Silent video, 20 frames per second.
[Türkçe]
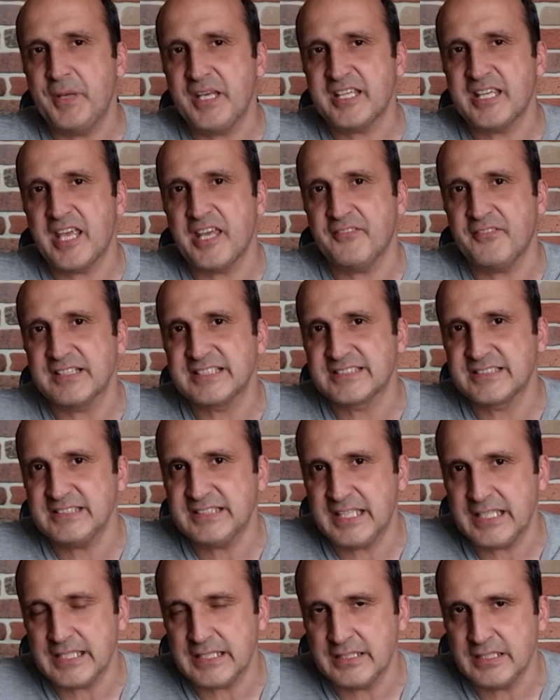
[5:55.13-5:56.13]
pek hevesli
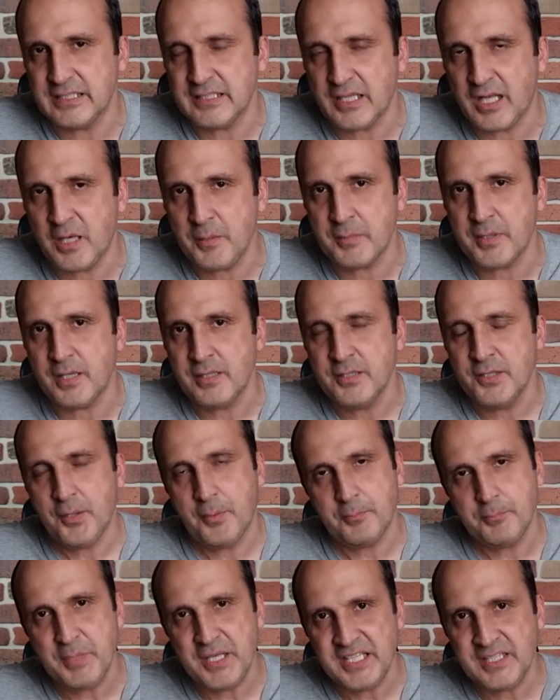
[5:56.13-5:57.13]
değiller ama
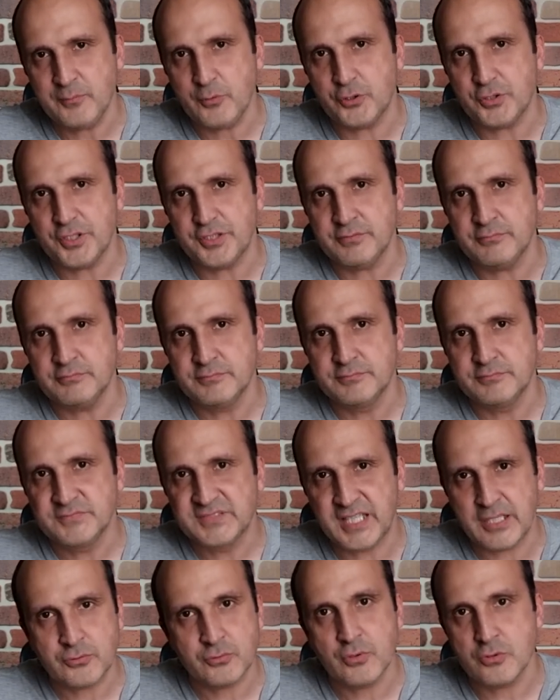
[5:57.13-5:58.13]
benim önerim,
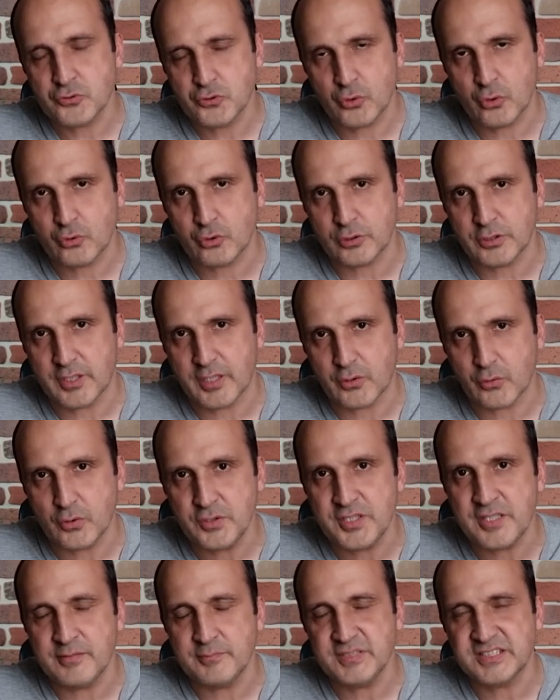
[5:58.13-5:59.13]
teknoloji oku olarak
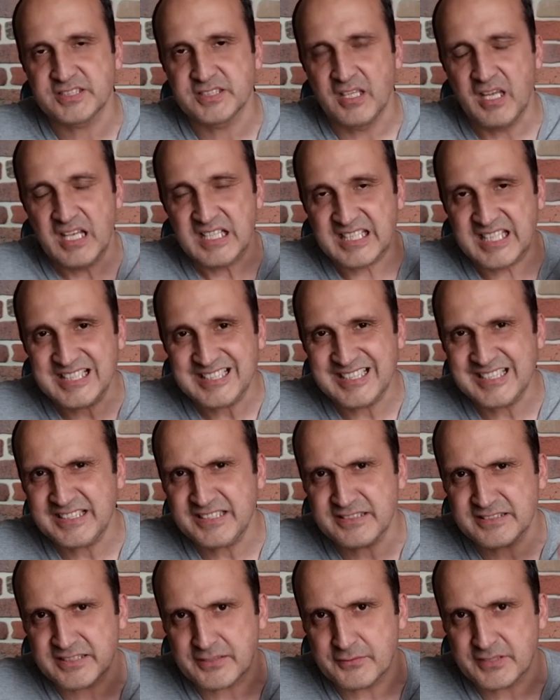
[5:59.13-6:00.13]
önerimiz
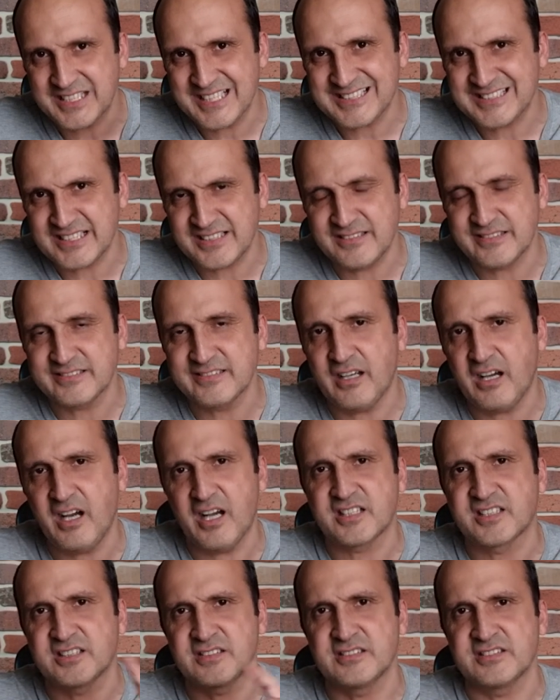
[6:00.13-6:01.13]
kesinlikle ve kesinlikle
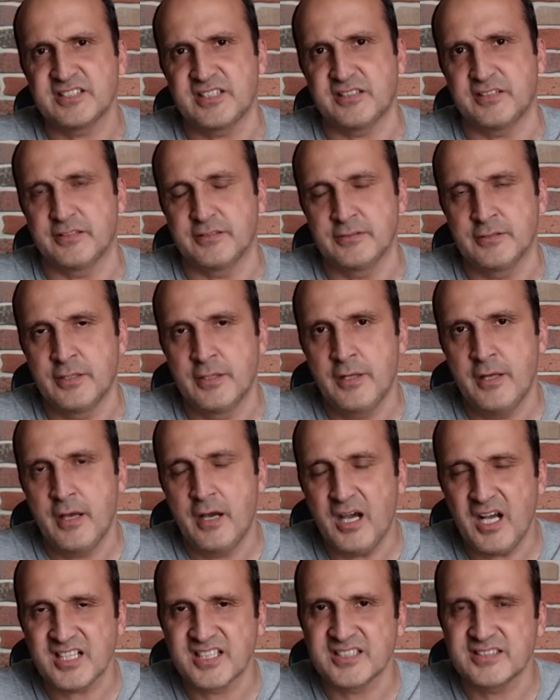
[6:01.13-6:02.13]
hakkınızı arayın.
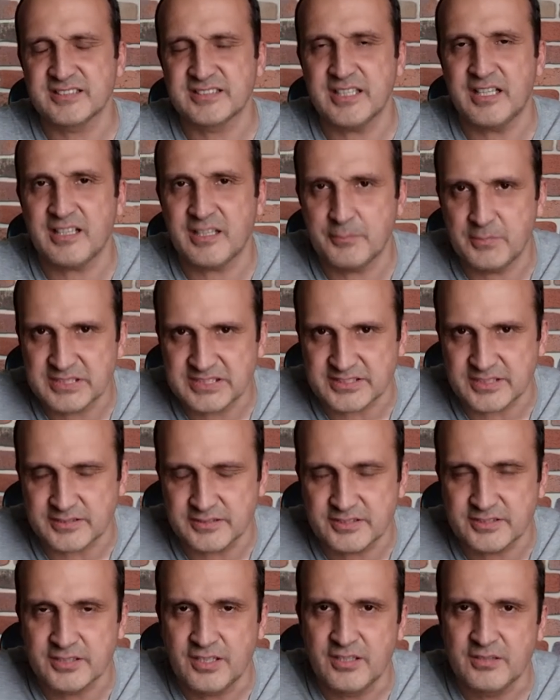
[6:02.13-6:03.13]
Hakkınızı
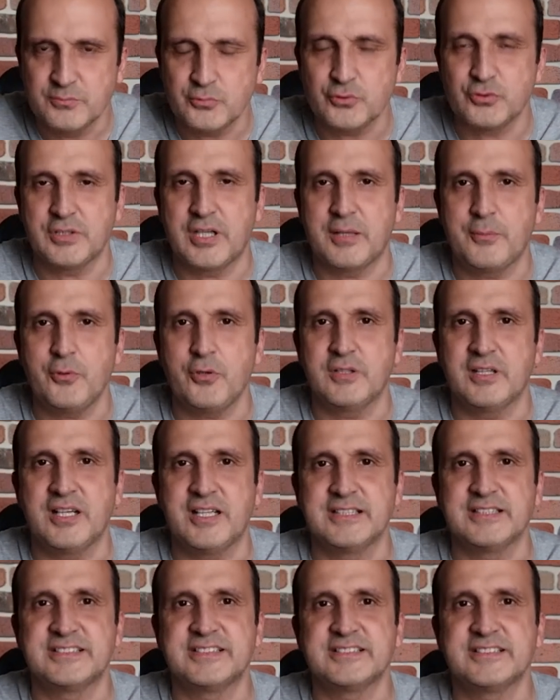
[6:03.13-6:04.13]
aramazsanız bunlar böyle
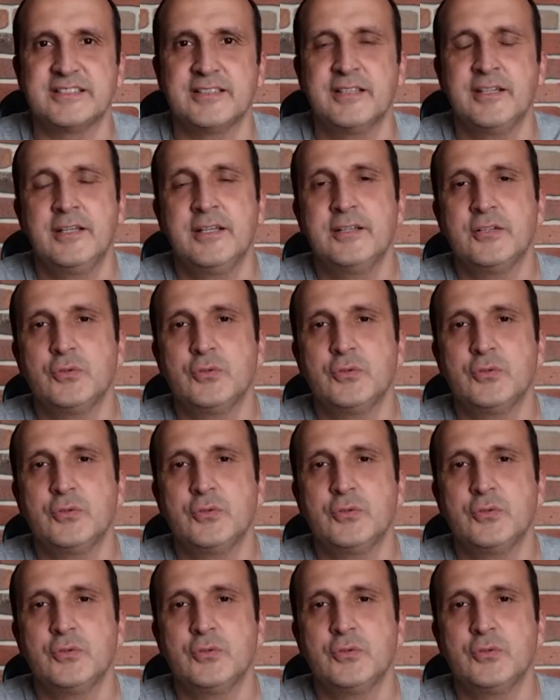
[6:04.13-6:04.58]
hani sizi